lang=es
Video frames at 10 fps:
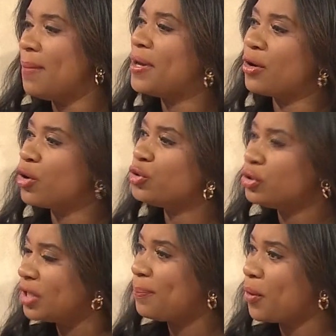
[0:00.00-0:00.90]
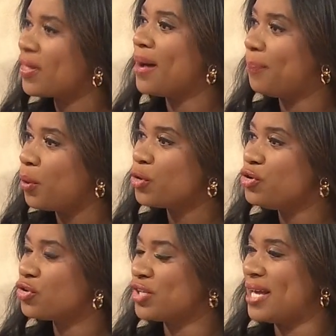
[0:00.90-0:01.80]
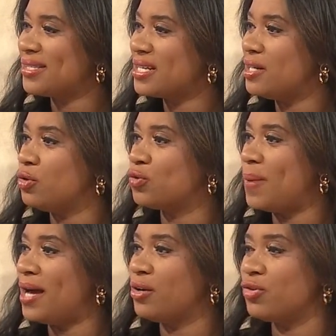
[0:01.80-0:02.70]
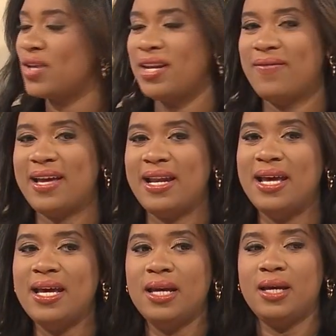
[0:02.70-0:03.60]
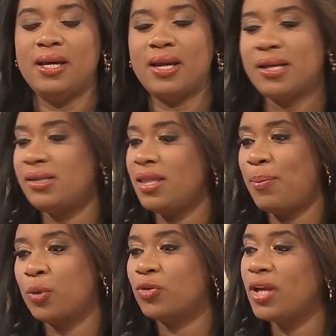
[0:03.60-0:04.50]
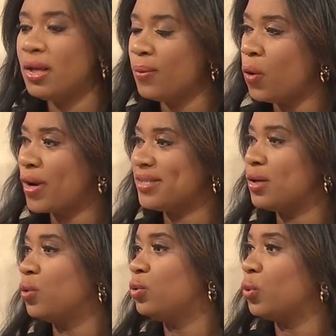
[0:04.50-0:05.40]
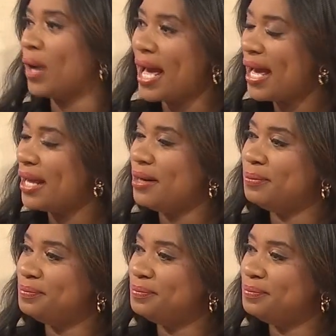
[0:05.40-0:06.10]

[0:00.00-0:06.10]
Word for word: pero ¿qué otro tipo de apoyo se hacen en los barrios a nivel eh, que si deportivo, que si cultural?